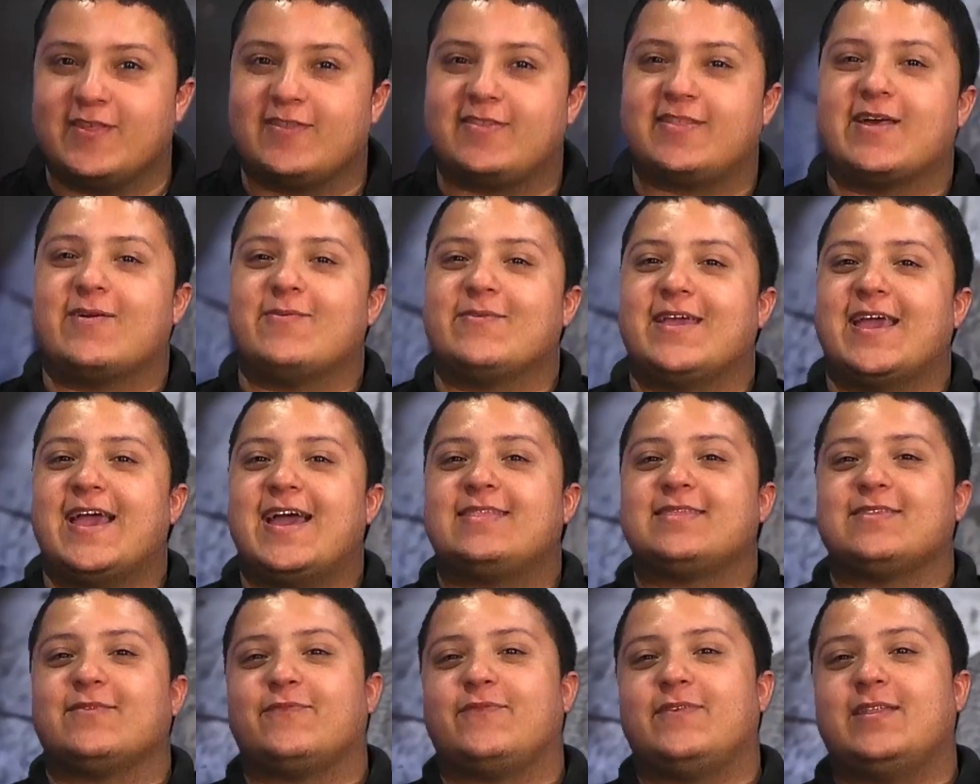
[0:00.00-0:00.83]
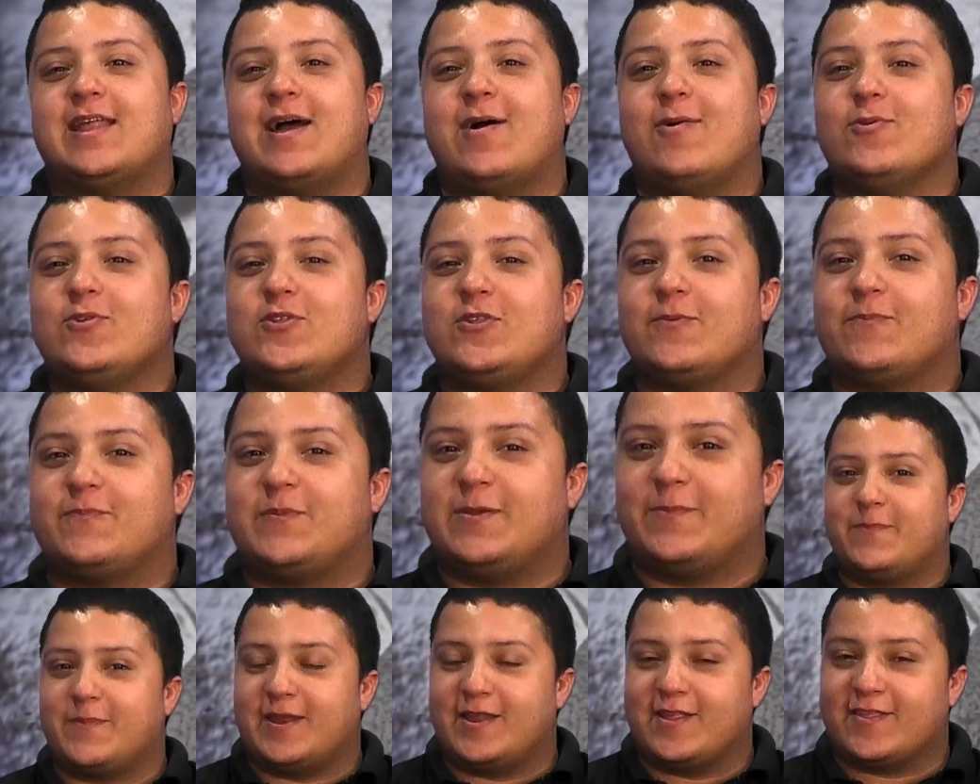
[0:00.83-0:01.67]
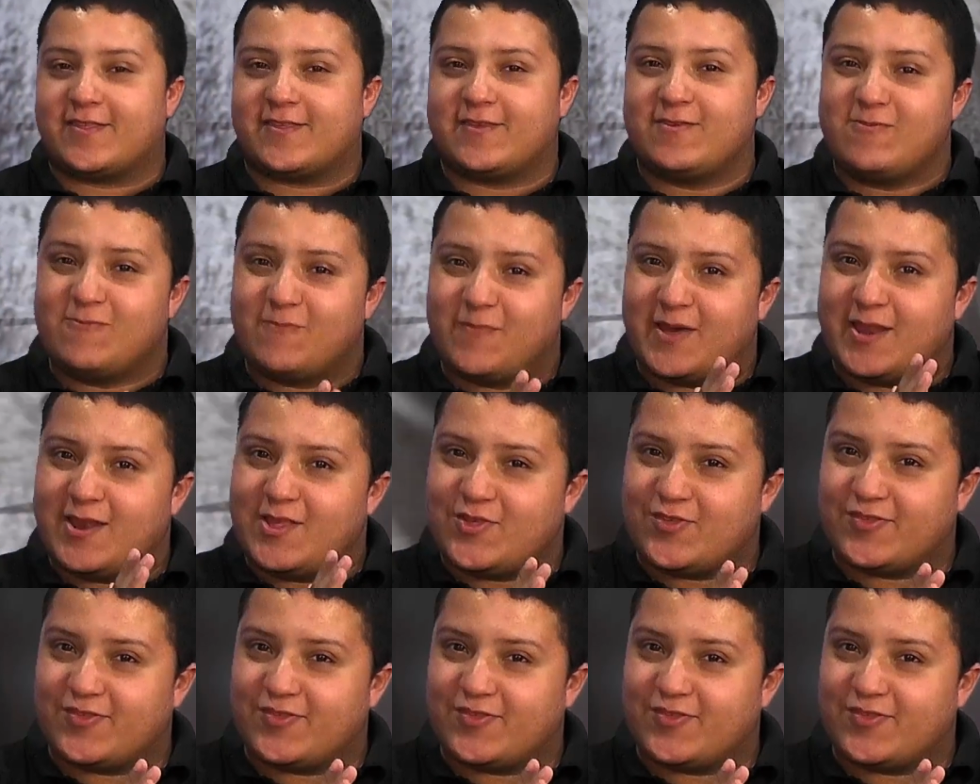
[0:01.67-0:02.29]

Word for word: estão em reta final de preparação para a